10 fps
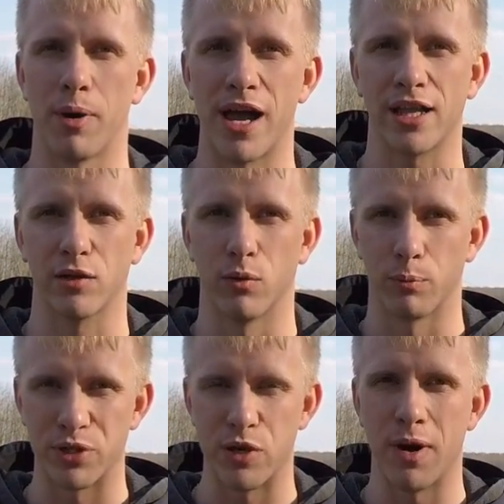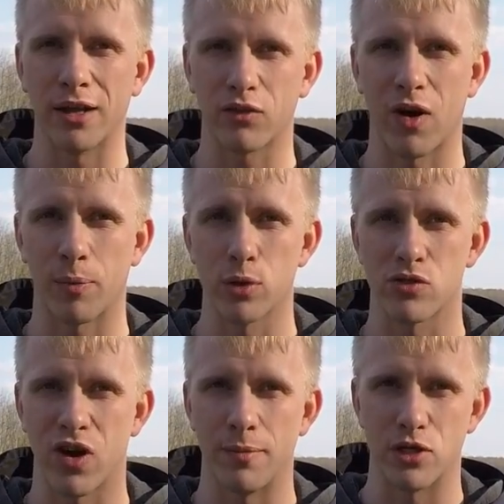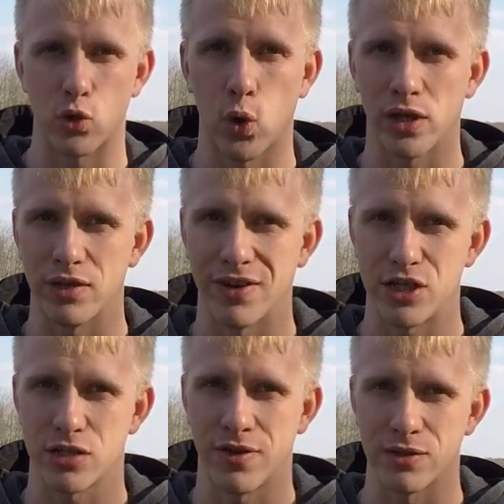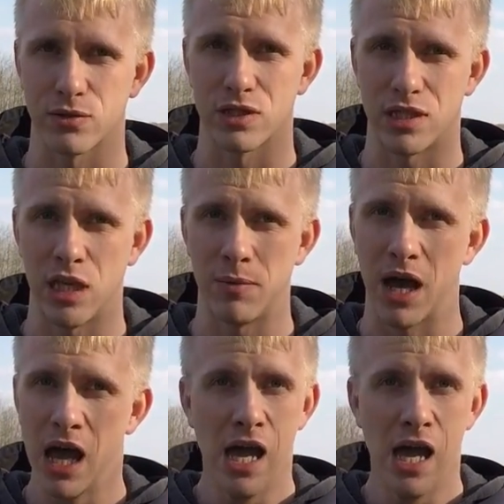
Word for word: Поэтому поднимаю этот вопрос с вами, стоит ли вообще связываться с ними.